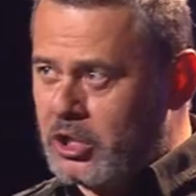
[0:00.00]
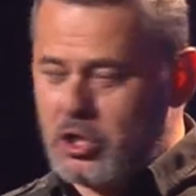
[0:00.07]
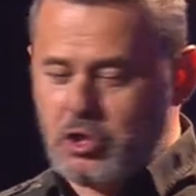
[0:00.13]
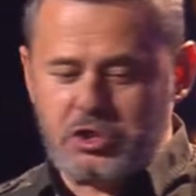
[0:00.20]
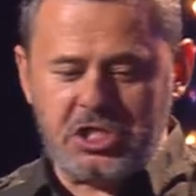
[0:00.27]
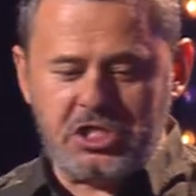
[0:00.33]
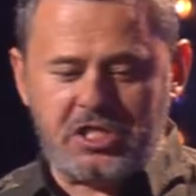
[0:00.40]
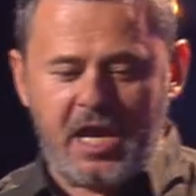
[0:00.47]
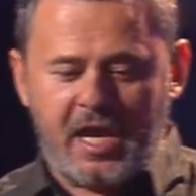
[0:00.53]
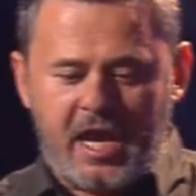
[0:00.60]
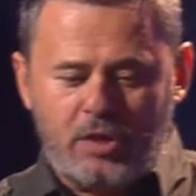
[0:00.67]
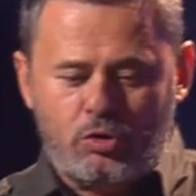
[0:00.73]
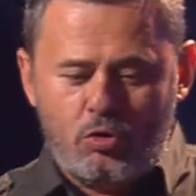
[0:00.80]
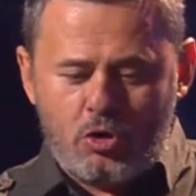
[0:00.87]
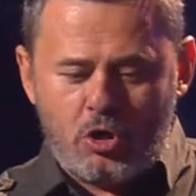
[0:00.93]
consiste en
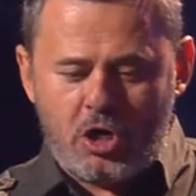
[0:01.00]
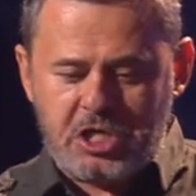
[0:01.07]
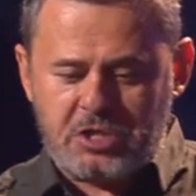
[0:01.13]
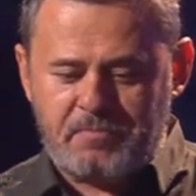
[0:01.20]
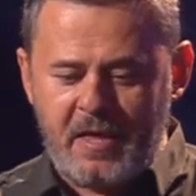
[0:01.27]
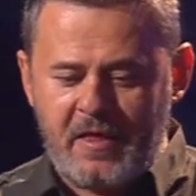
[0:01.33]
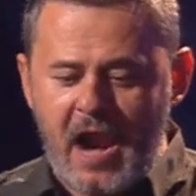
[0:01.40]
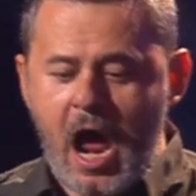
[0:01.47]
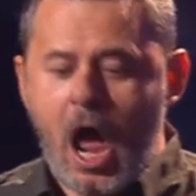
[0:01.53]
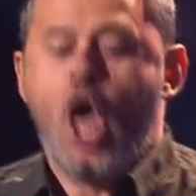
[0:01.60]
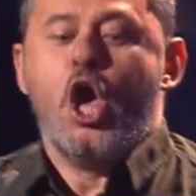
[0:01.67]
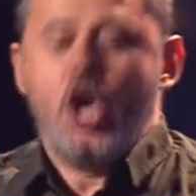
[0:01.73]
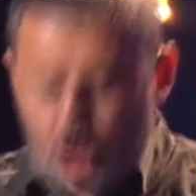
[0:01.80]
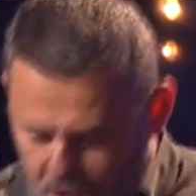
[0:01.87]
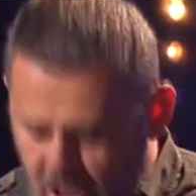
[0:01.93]
que tú coges piedra.
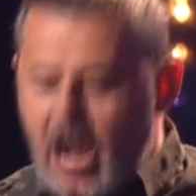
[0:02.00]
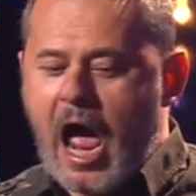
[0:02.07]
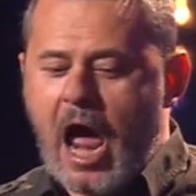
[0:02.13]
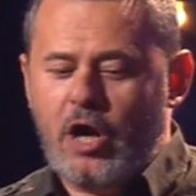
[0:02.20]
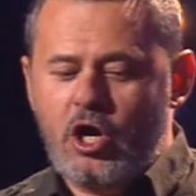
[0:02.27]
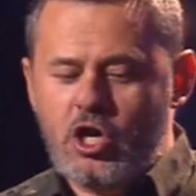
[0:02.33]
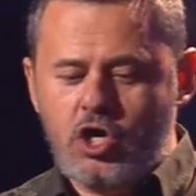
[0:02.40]
Dice, claro,